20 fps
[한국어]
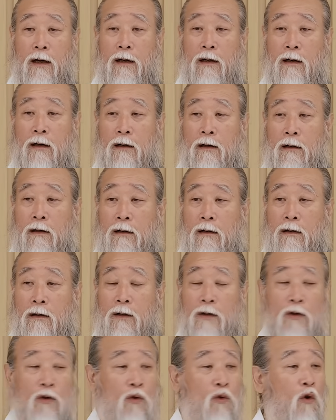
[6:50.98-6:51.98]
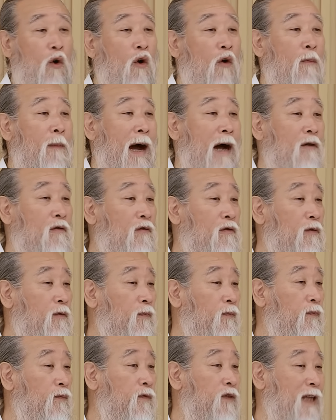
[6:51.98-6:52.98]
어,
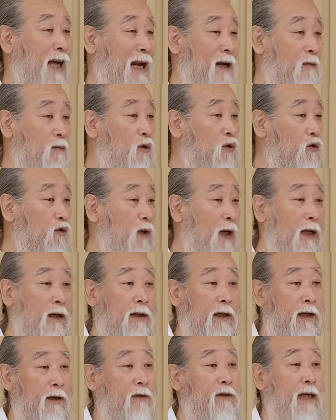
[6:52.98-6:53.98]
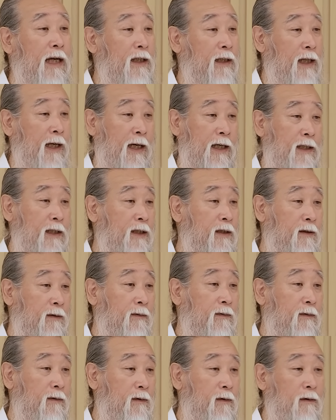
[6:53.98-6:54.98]
요만큼 잘못을 낸 거예요, 상대가
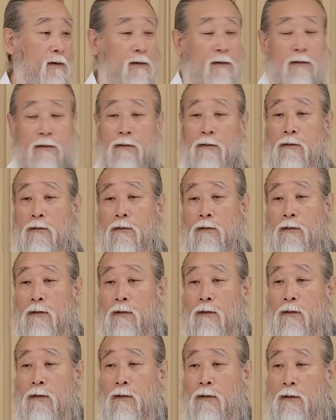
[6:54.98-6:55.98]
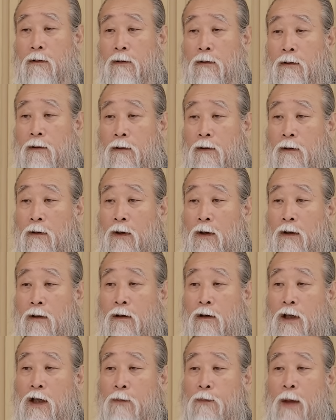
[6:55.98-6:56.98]
지금. 어,
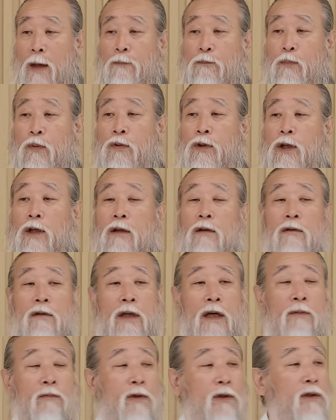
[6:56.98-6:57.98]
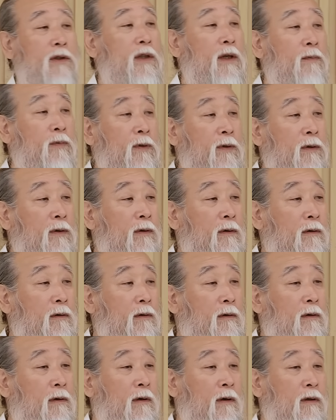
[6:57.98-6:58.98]
그게 몇 분 일어나면 이제부터
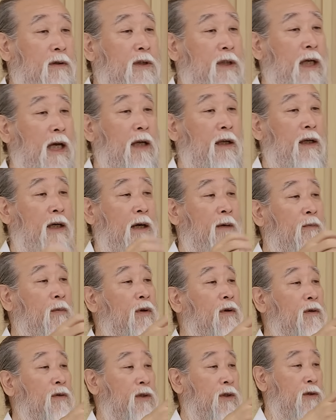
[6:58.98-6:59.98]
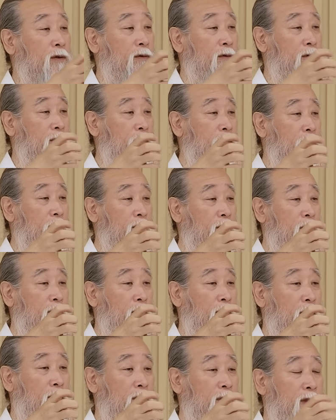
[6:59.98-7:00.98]
어, 사이가 멀어지고
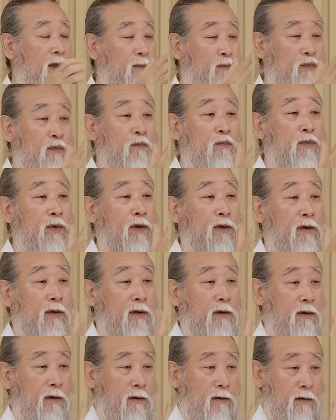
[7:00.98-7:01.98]
어, 이제 분별을